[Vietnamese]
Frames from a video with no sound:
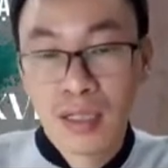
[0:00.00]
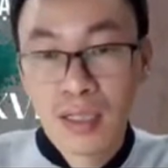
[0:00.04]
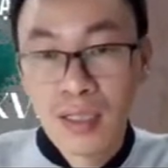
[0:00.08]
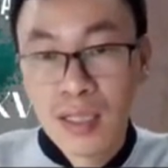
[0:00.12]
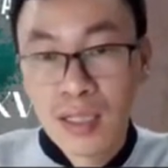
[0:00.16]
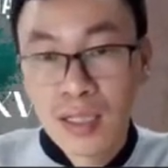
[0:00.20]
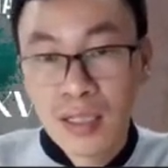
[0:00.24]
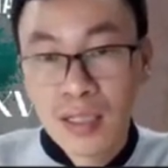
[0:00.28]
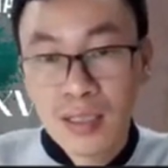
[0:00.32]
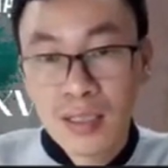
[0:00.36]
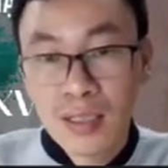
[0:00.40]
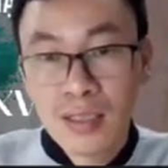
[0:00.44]
được
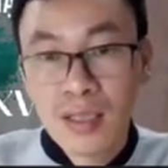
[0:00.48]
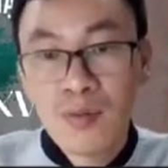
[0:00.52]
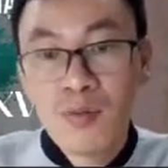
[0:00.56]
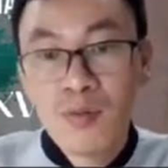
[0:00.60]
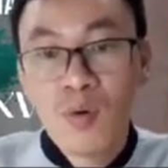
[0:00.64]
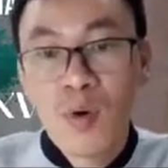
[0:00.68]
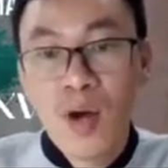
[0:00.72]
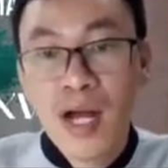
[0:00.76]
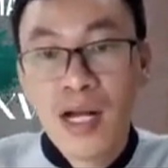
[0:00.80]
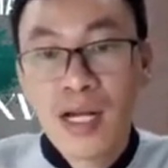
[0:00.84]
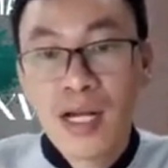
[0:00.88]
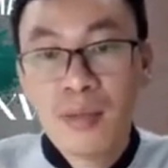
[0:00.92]

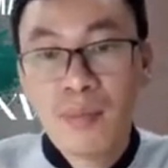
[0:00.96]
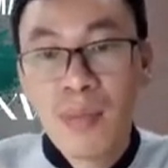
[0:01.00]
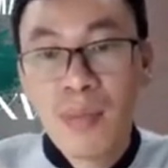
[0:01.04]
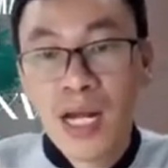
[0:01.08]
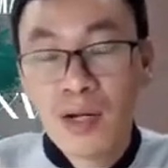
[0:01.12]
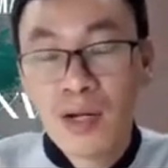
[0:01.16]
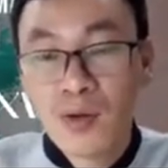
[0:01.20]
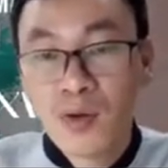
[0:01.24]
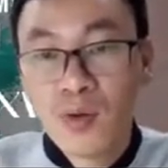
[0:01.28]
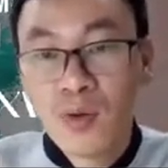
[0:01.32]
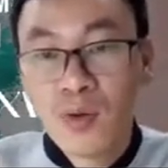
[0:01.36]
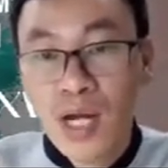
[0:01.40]
thông qua cái
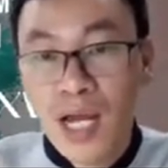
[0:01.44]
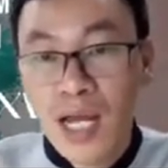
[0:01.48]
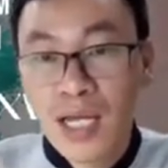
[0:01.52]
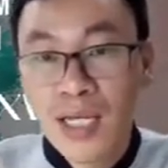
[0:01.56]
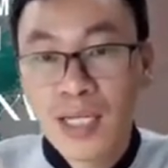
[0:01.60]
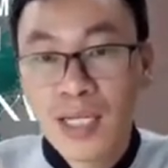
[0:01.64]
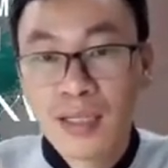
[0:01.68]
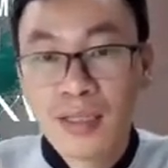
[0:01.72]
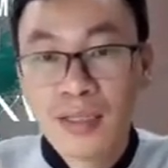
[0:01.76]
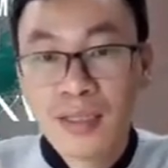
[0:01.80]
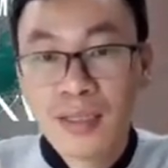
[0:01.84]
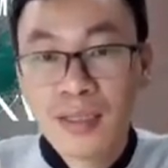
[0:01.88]
bản đồ
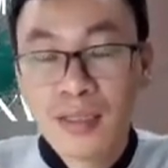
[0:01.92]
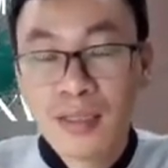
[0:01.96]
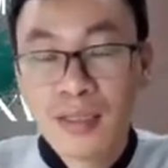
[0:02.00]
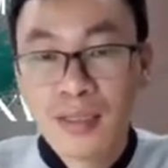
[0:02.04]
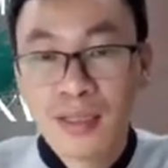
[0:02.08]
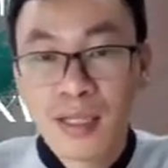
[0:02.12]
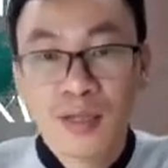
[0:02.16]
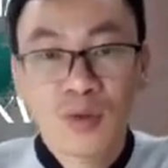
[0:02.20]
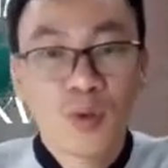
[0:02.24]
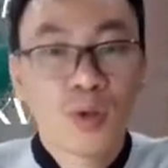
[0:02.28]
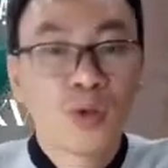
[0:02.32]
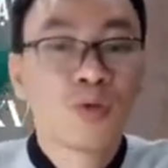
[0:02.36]
này
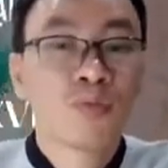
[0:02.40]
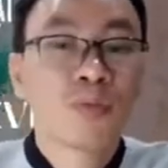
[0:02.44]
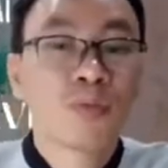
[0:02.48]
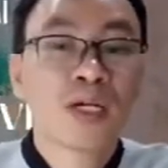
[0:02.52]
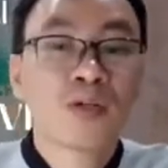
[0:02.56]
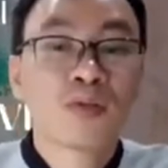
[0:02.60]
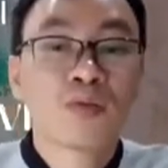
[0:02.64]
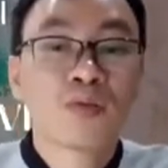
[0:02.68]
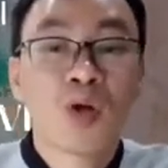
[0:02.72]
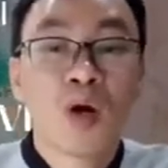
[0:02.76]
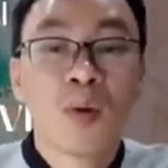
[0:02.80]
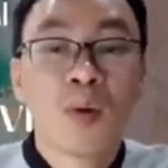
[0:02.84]
thì tôi lúc
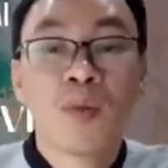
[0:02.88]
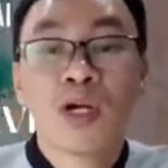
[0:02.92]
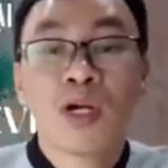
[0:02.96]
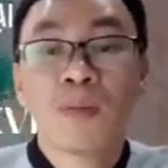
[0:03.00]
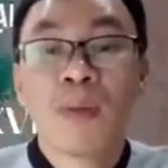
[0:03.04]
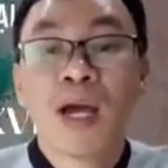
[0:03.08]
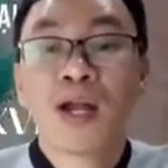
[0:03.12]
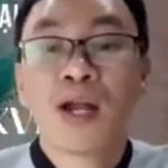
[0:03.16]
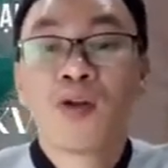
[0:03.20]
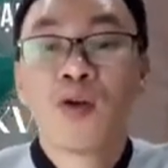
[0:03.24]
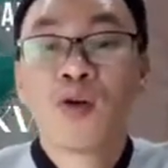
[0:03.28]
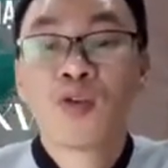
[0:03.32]
nãy cũng có một
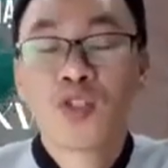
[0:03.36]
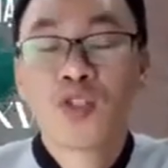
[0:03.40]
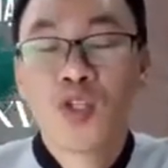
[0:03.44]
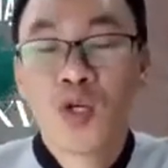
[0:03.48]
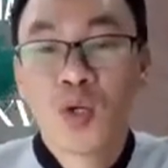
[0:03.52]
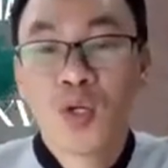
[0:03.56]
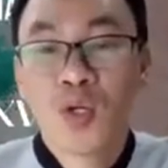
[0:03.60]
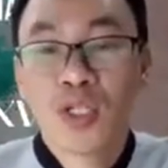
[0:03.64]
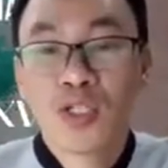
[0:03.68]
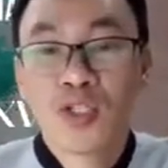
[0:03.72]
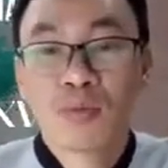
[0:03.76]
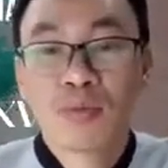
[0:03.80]
cái bản đồ
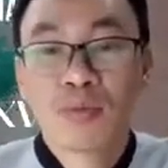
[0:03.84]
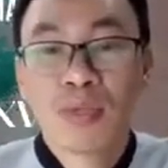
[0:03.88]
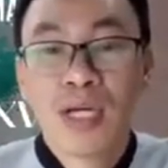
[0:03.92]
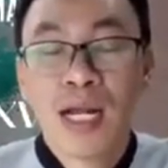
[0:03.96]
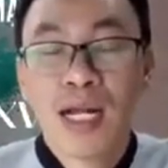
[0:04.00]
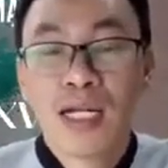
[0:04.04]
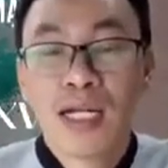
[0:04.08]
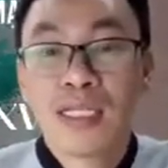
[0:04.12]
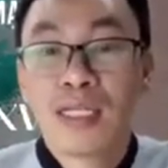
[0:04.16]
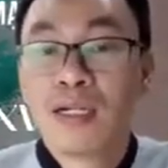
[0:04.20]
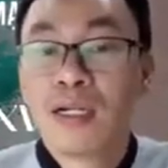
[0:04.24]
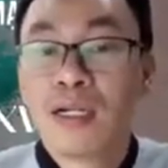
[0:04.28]
rồi thì chúng
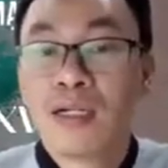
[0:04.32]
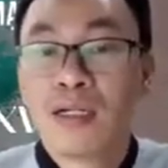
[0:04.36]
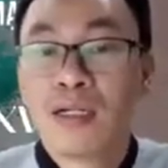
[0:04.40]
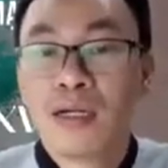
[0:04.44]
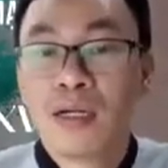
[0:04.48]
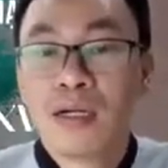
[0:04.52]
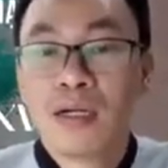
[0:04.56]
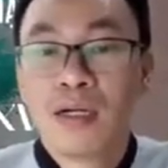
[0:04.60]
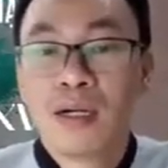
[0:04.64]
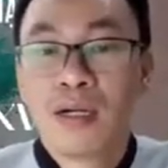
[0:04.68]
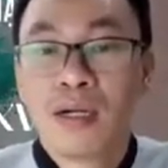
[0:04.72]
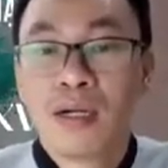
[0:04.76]
ta lại nhìn
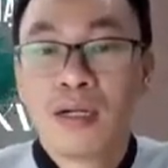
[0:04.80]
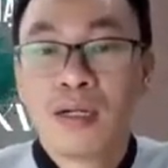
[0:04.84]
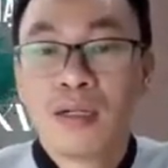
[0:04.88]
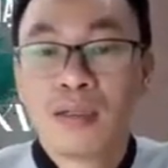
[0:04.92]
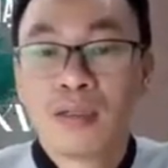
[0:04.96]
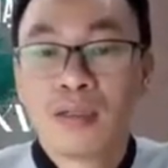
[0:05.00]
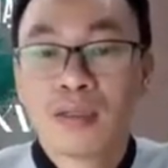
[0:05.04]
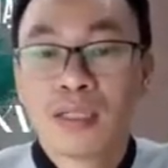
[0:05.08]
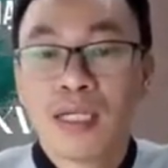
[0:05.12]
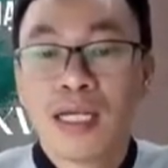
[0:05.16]
nữa, à,